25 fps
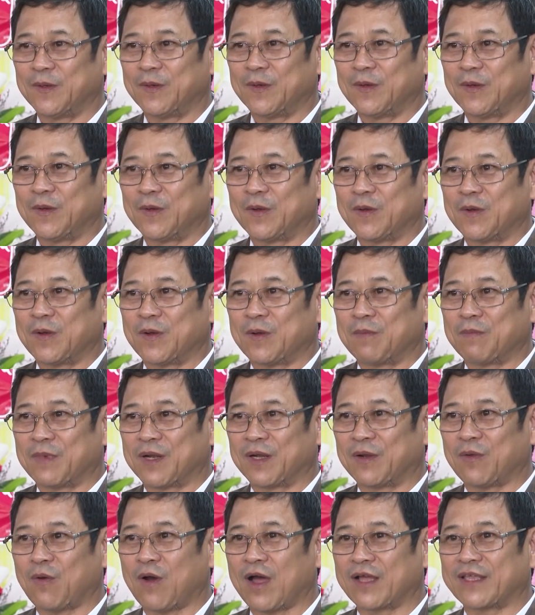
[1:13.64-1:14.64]
Rông Bông,
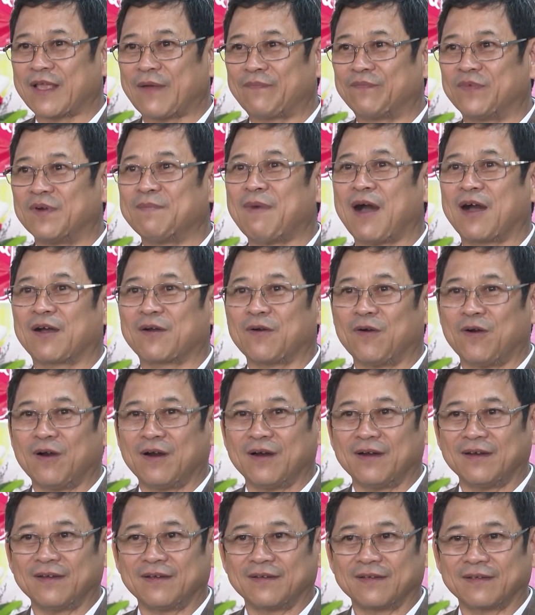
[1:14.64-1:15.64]
trong ngày hội đại đoàn
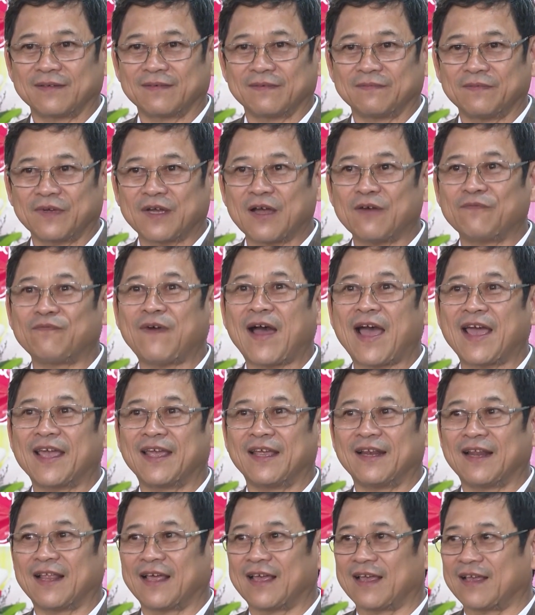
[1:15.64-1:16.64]
kết toàn dân tộc,
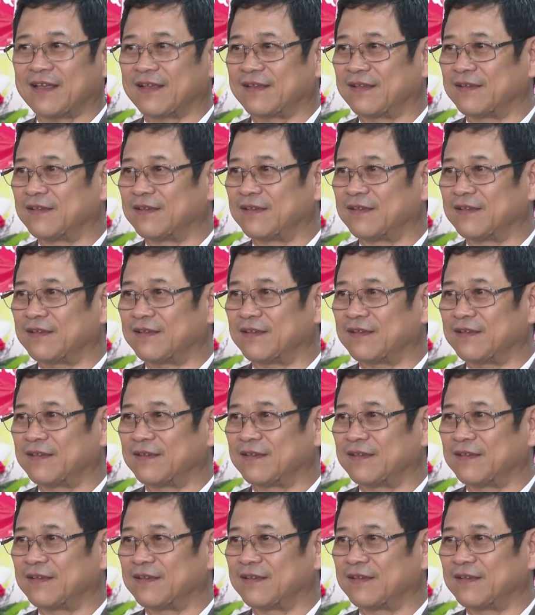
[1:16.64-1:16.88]
đại diện